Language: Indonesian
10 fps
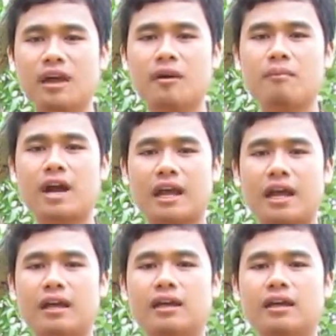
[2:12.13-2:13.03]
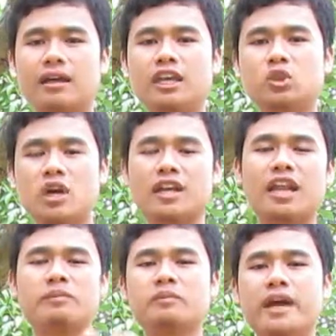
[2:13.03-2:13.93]
maka itu
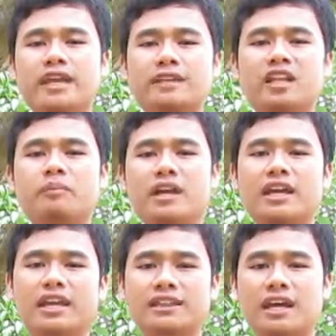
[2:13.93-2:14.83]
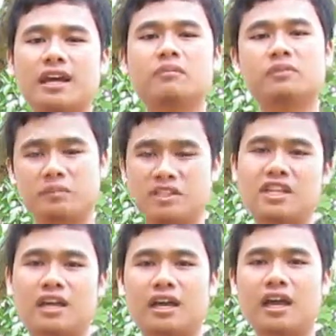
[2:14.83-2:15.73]
adalah lebih baik daripada kita
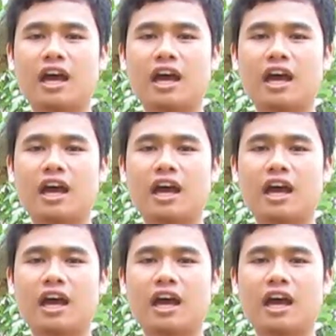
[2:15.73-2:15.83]
berbicara.